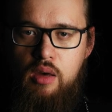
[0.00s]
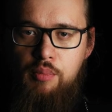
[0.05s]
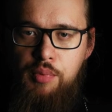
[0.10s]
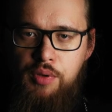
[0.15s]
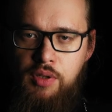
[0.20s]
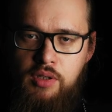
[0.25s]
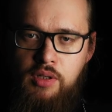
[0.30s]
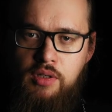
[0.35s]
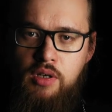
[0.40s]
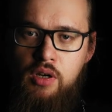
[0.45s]

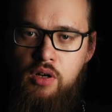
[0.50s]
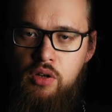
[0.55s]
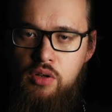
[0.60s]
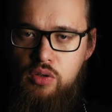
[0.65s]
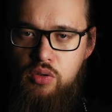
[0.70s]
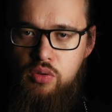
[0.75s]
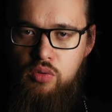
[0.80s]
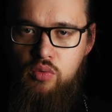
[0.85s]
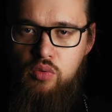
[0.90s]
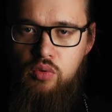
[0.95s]
придите ко
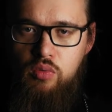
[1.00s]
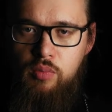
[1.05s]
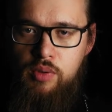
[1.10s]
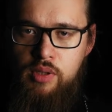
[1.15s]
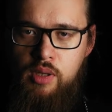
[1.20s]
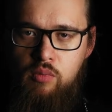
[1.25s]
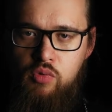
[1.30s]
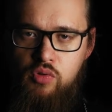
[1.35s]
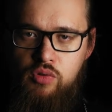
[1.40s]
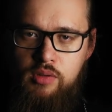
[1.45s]
Христу,
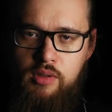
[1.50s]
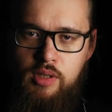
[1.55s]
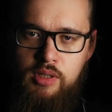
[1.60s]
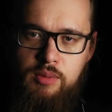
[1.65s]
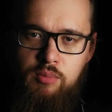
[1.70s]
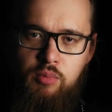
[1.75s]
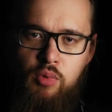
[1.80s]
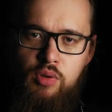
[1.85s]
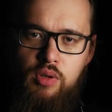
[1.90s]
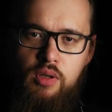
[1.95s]
потому что
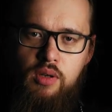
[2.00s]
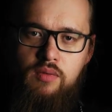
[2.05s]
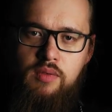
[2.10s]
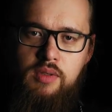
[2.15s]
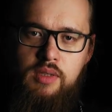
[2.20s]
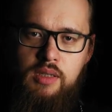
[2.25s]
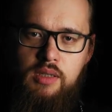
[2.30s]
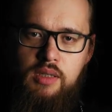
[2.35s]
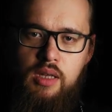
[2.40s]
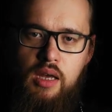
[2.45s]
Господь
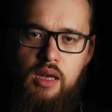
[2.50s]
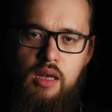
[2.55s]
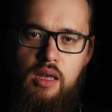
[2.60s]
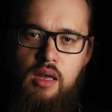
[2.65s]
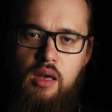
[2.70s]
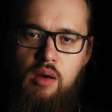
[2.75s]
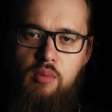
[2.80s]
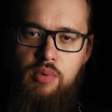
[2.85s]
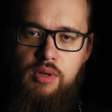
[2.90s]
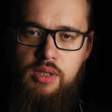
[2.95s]
всегда
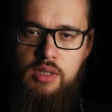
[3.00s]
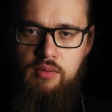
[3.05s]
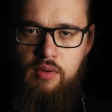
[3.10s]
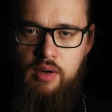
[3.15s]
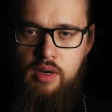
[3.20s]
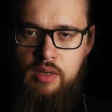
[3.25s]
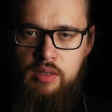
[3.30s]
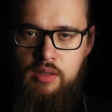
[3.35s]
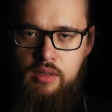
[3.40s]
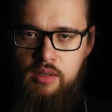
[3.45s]

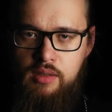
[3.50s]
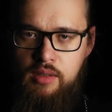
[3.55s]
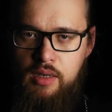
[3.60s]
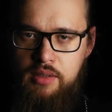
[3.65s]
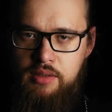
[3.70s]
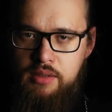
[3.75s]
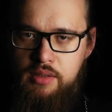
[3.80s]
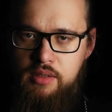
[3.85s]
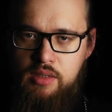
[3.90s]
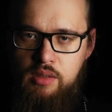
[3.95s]
призывает
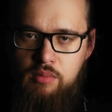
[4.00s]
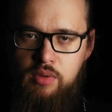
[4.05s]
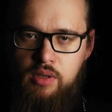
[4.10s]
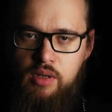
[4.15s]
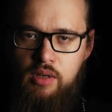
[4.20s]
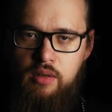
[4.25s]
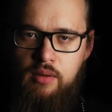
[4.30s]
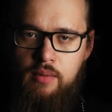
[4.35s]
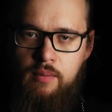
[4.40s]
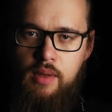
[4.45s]
нас к
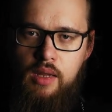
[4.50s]
себе.